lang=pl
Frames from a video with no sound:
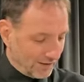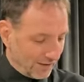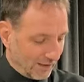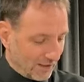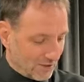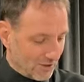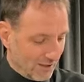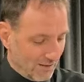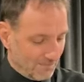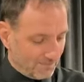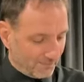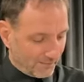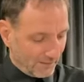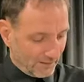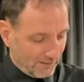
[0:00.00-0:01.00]
jakaś
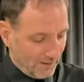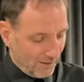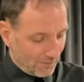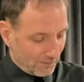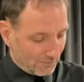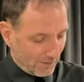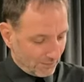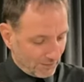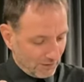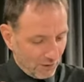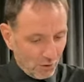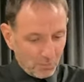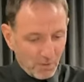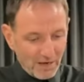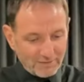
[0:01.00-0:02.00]
nie wiem, nawet
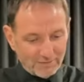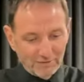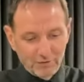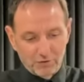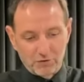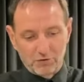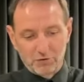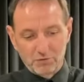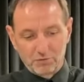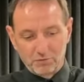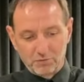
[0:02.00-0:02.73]
nieobecność,